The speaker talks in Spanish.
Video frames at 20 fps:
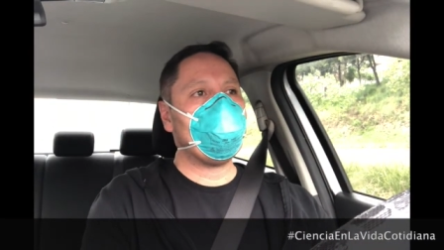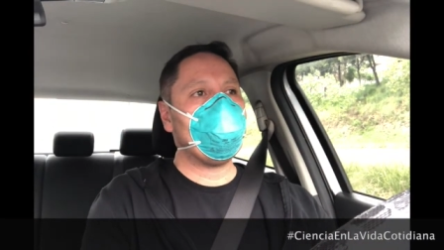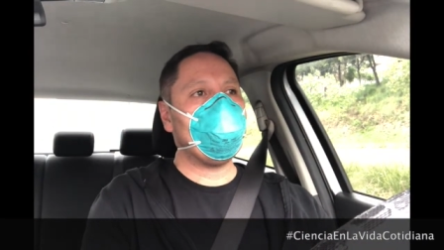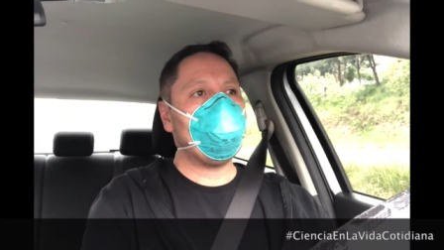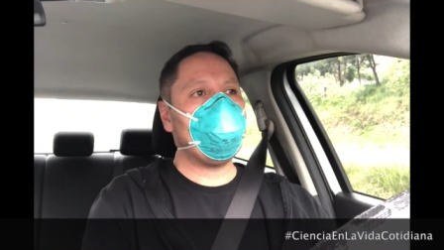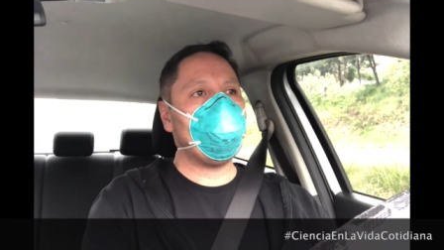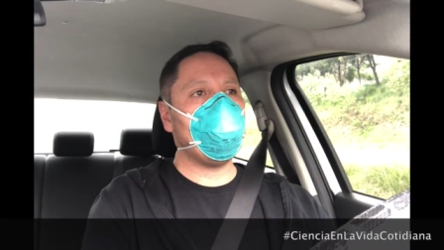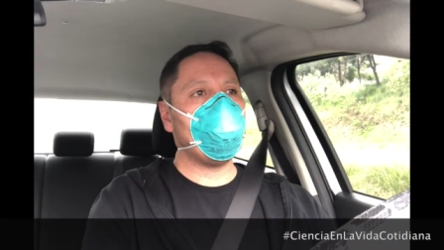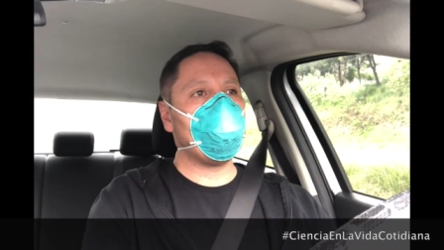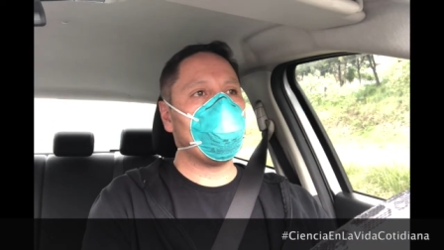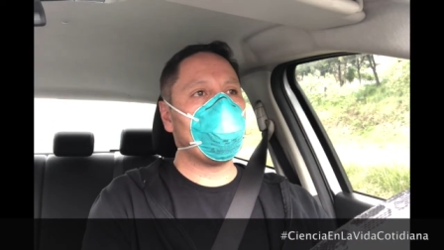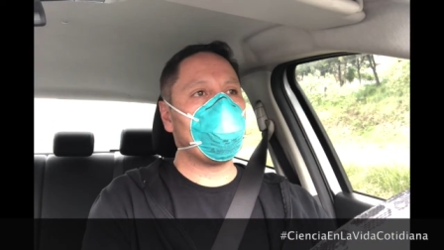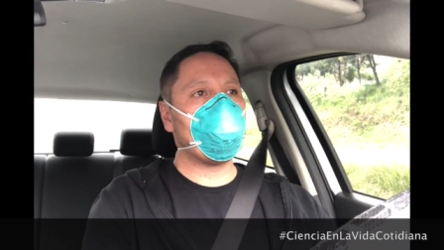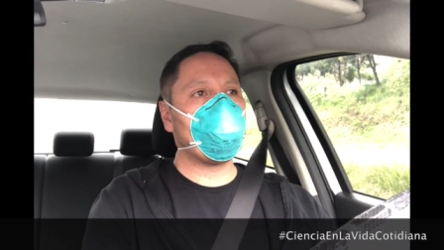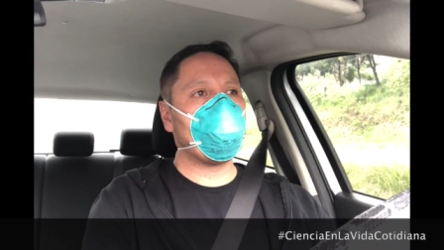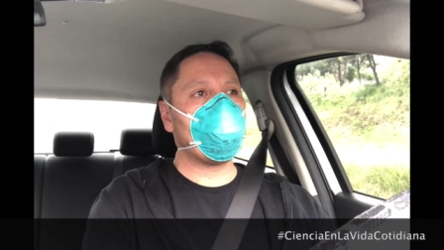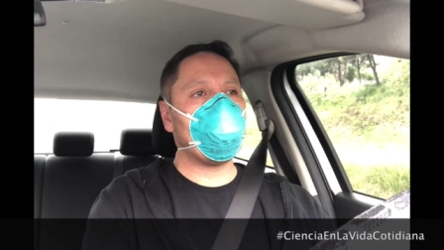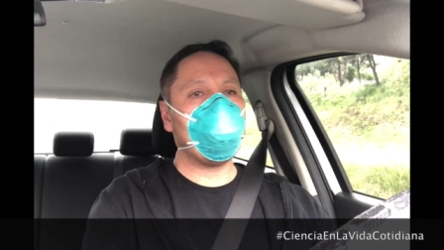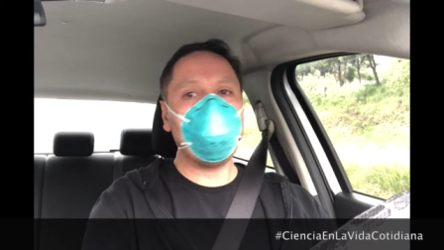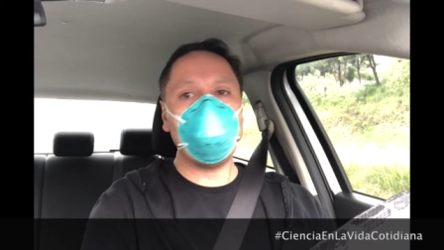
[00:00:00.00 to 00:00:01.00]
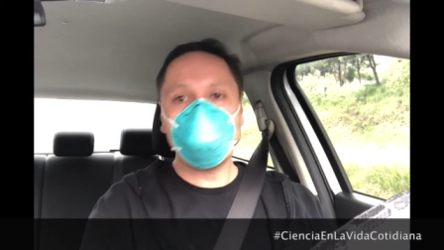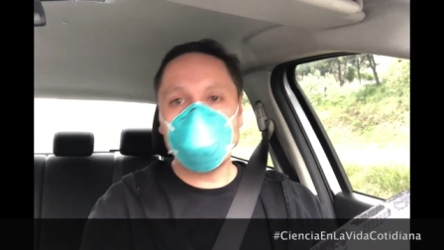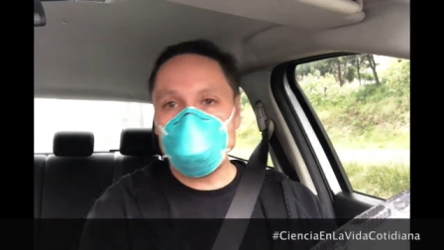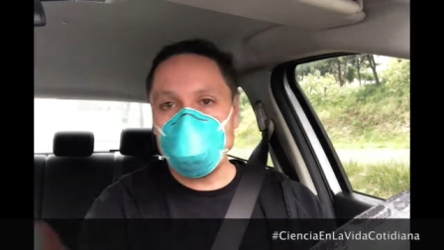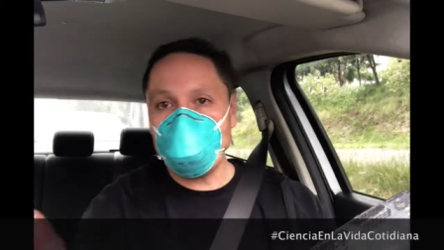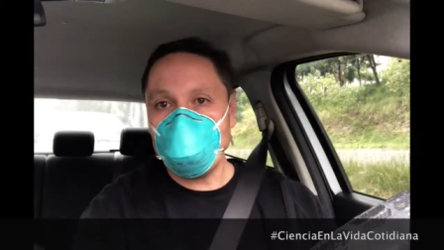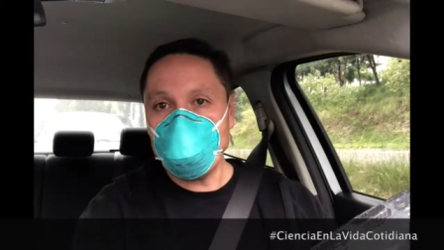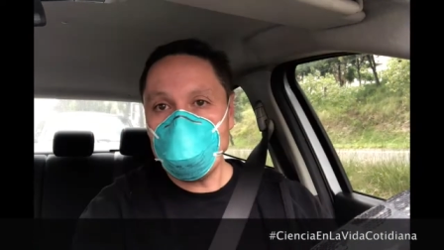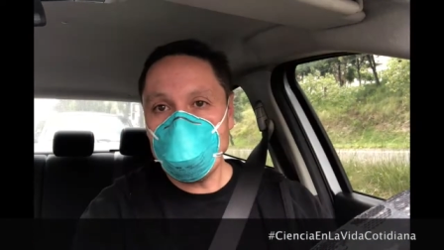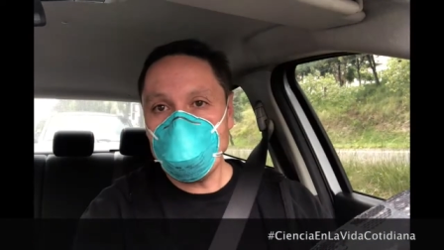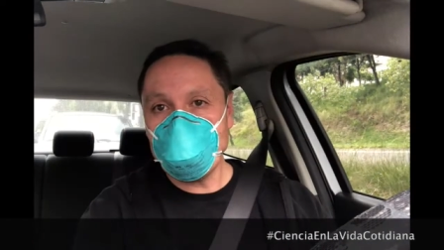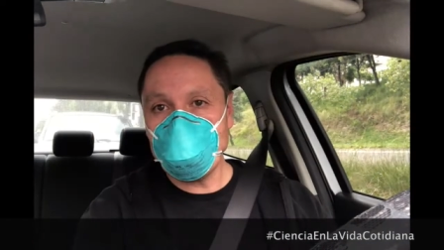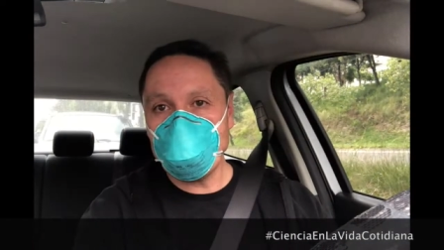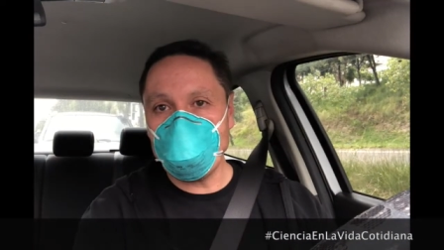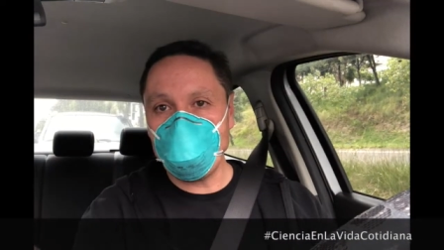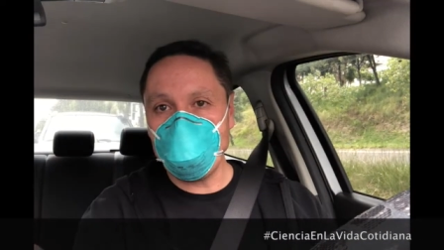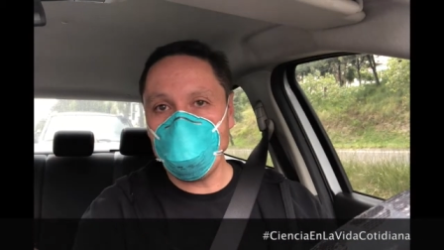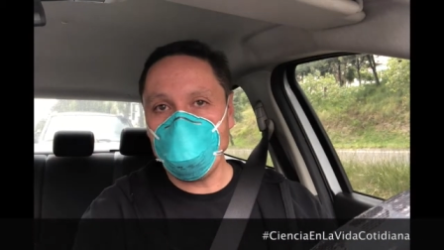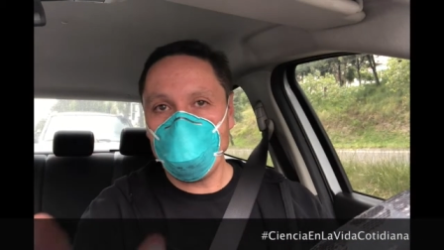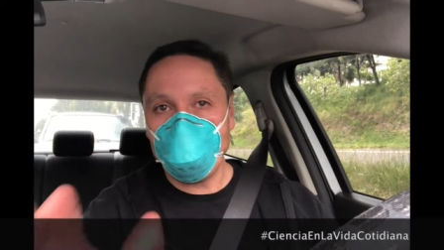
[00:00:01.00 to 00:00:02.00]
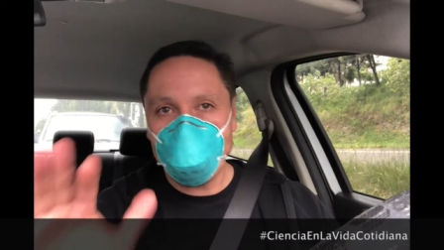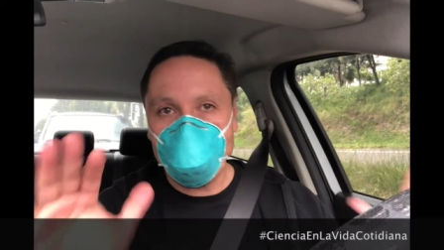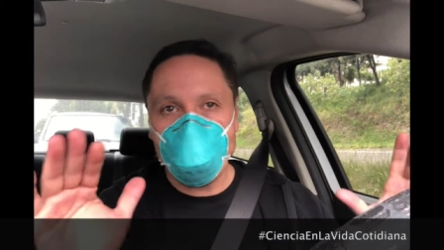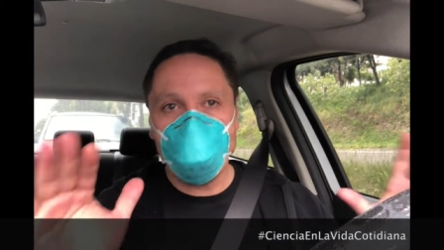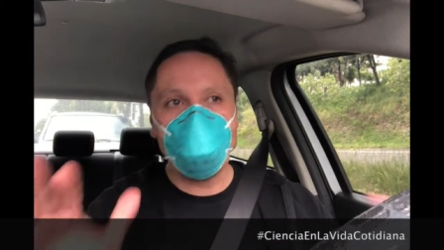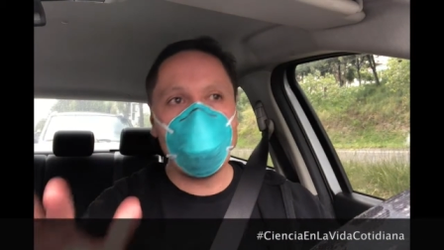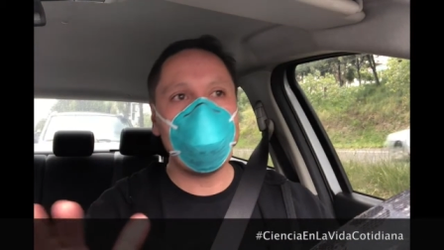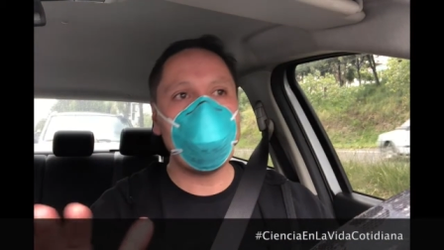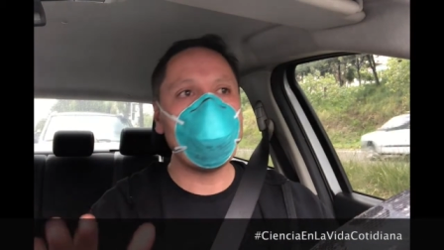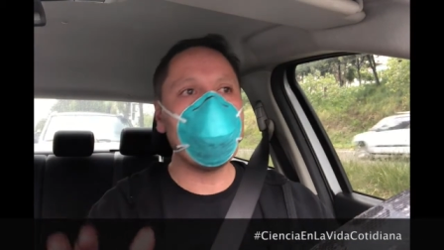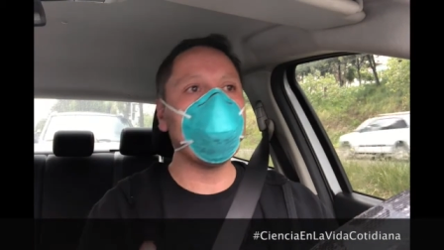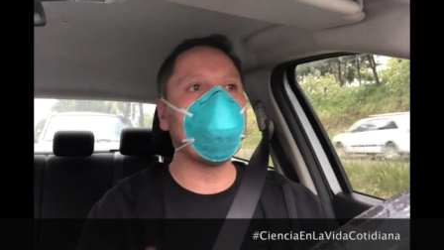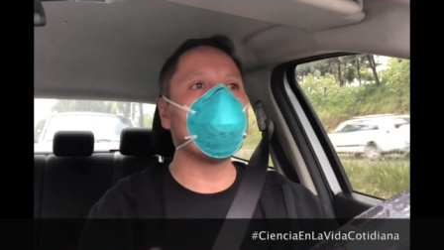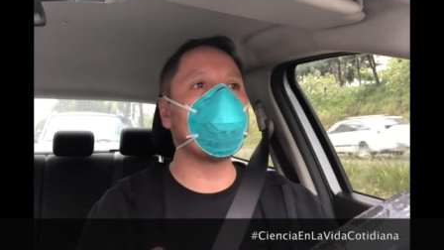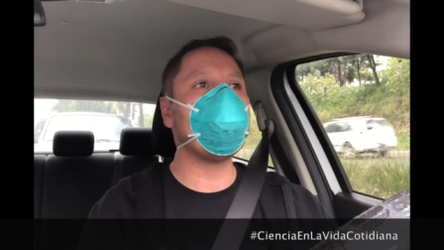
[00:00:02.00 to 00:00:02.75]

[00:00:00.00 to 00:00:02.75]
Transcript: Em, en la siguiente entrega hablaremos